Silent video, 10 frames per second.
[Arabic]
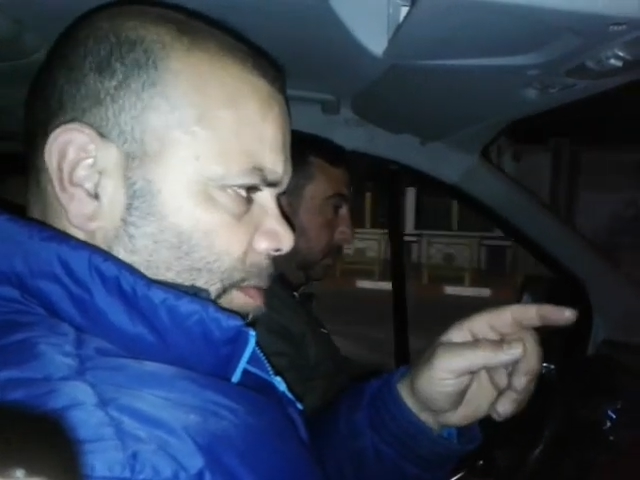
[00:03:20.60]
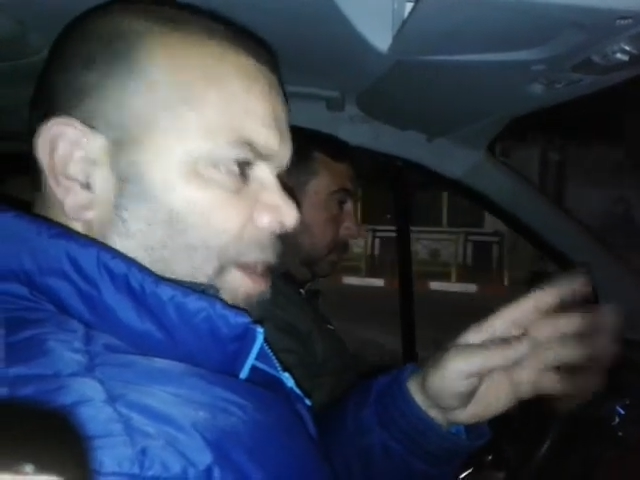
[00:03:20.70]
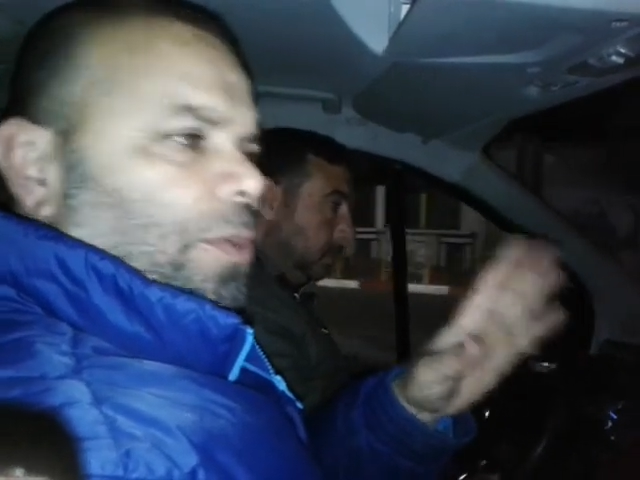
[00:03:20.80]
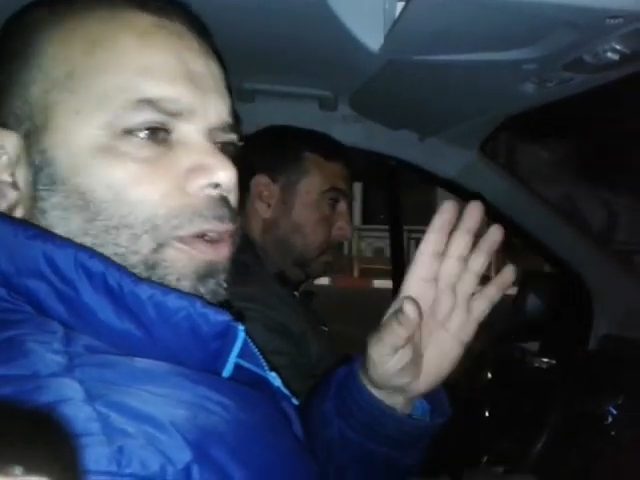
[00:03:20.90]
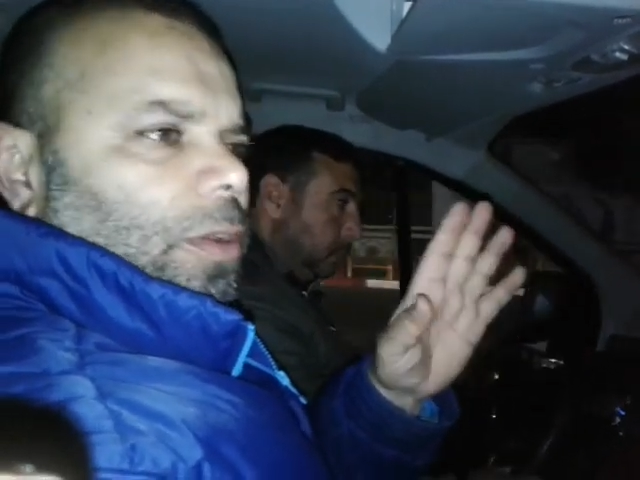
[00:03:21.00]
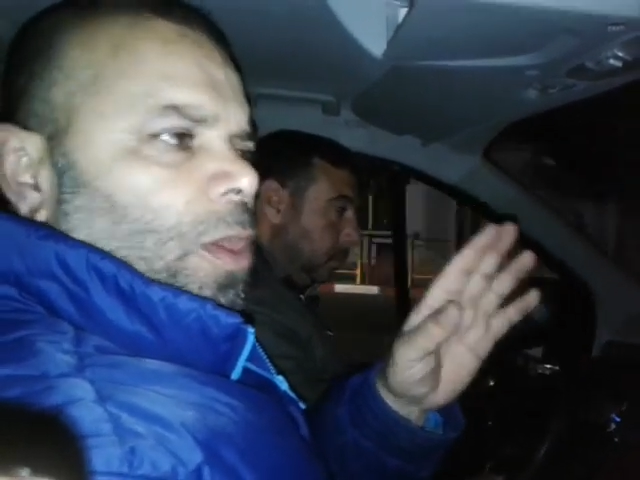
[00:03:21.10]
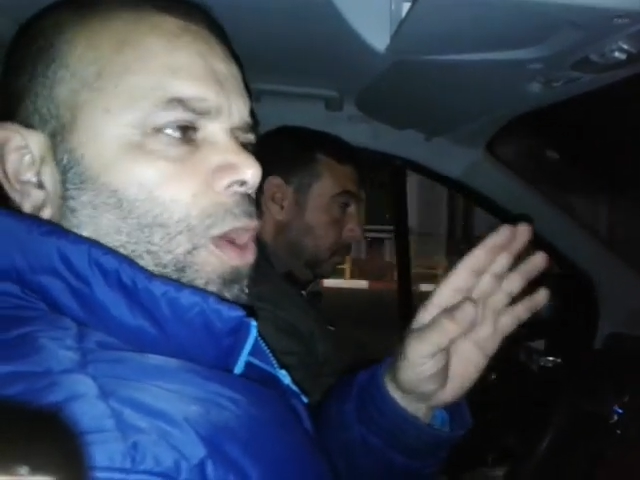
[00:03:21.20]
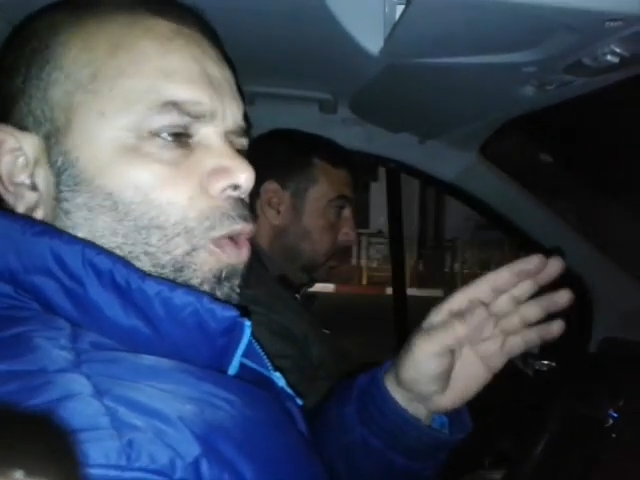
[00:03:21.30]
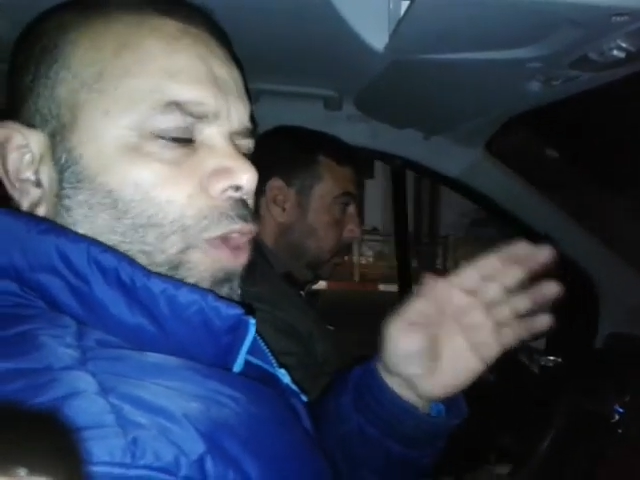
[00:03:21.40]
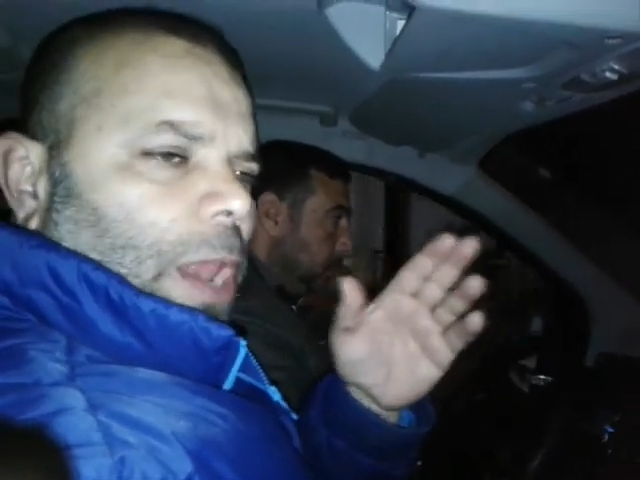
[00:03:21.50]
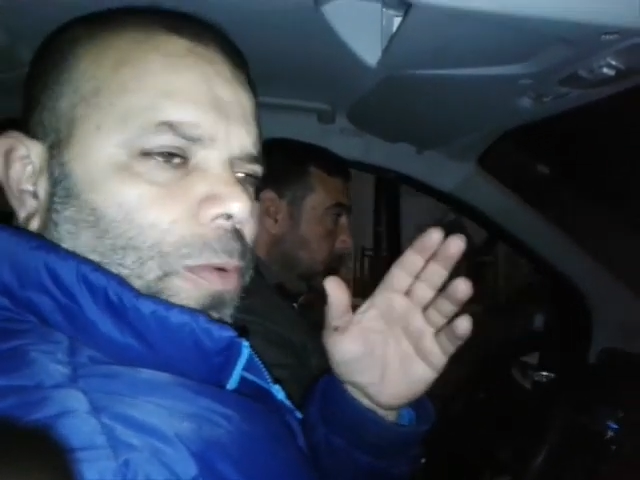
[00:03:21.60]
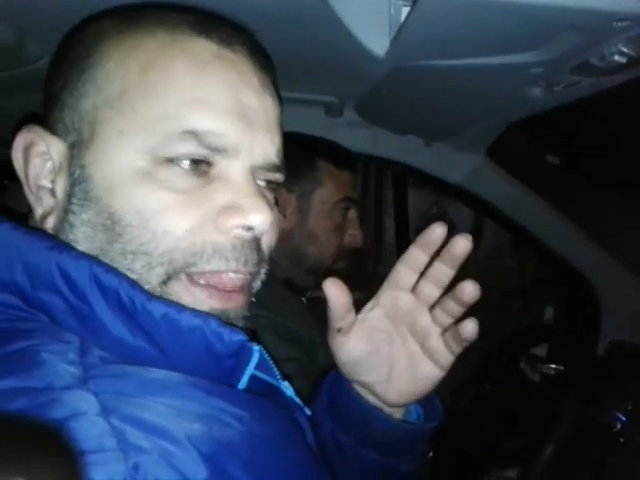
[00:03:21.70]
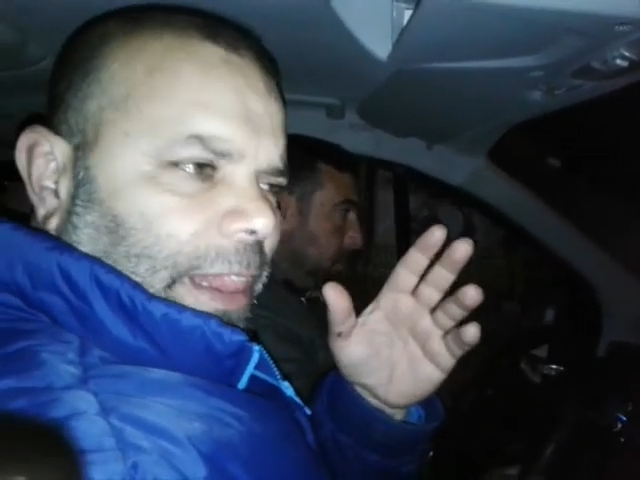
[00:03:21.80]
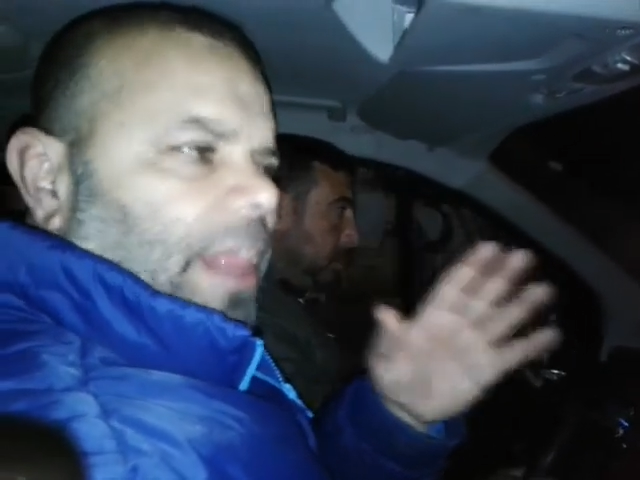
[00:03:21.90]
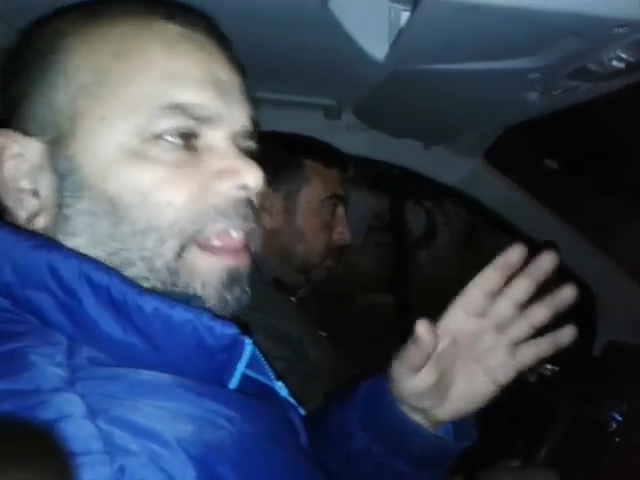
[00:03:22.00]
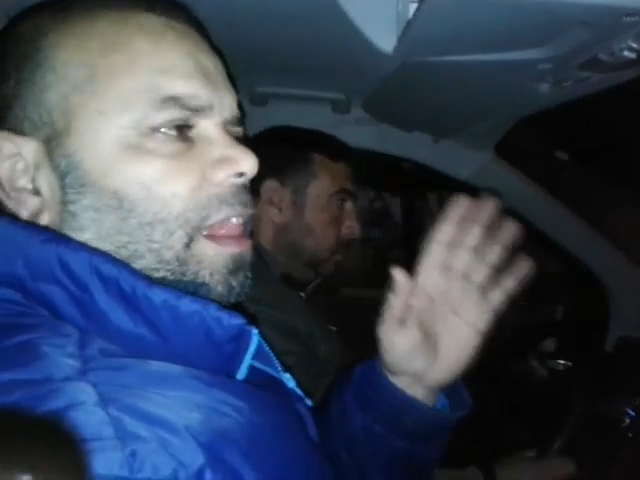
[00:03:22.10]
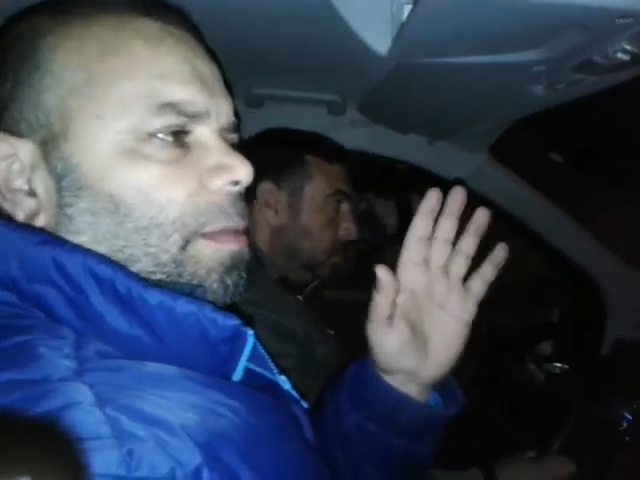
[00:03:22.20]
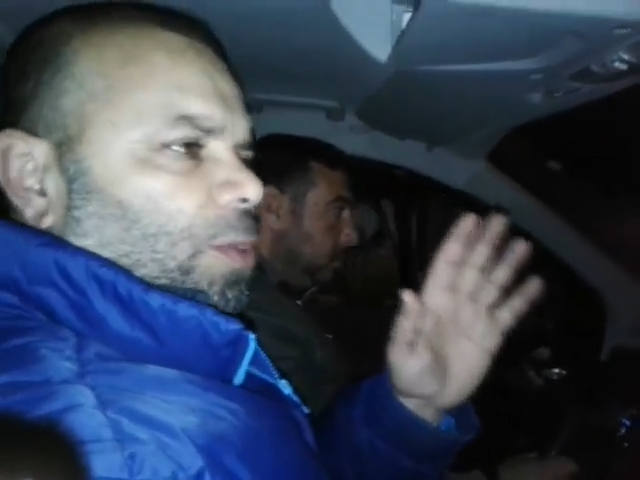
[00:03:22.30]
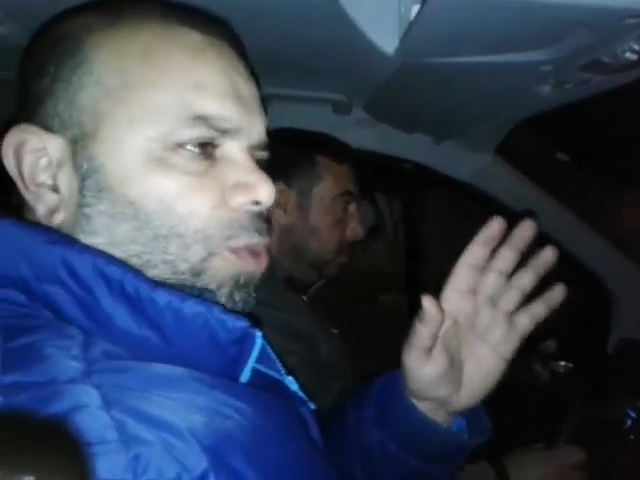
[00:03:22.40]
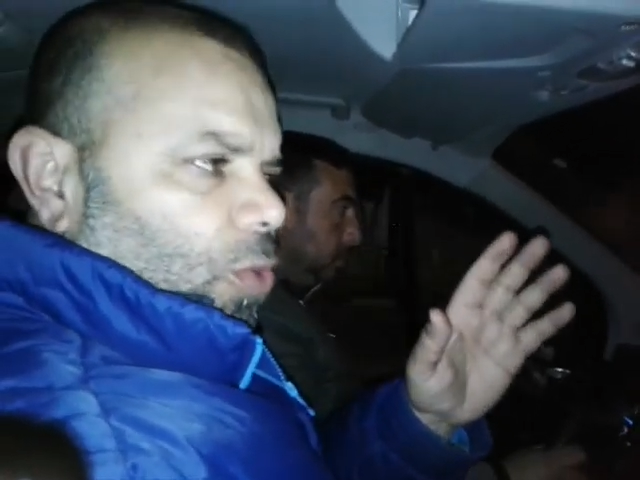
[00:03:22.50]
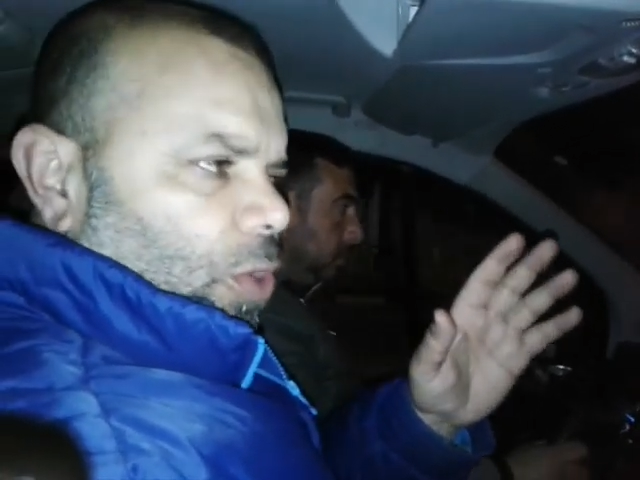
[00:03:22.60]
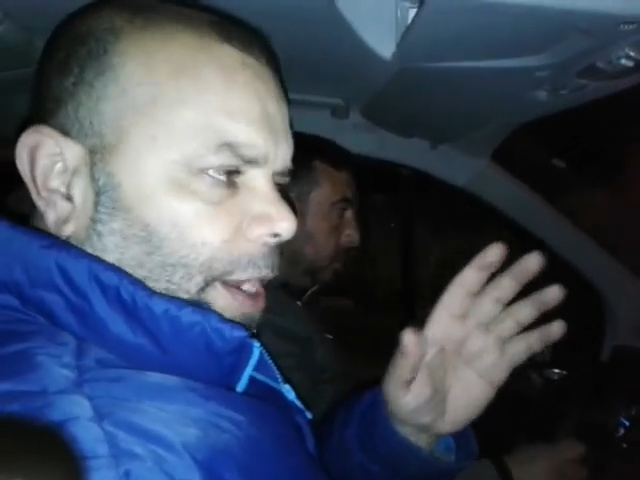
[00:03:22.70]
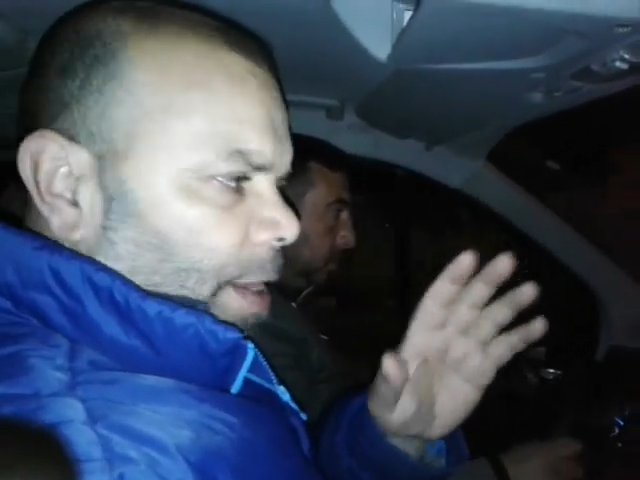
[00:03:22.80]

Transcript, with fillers: المنيول وكاين واحد ثلاثه ديال المنيول اخرى